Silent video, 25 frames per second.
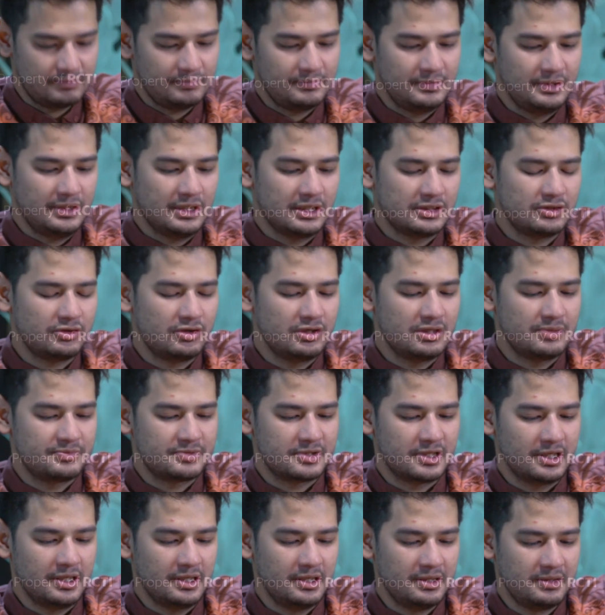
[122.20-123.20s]
Iya. sudah jam
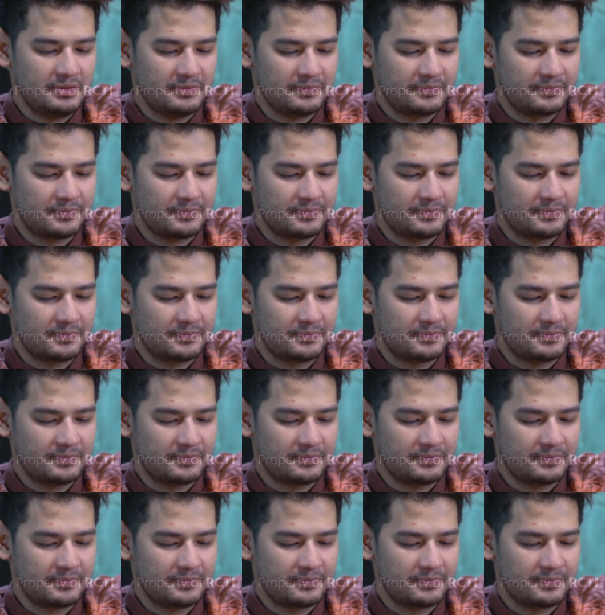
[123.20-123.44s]
segini.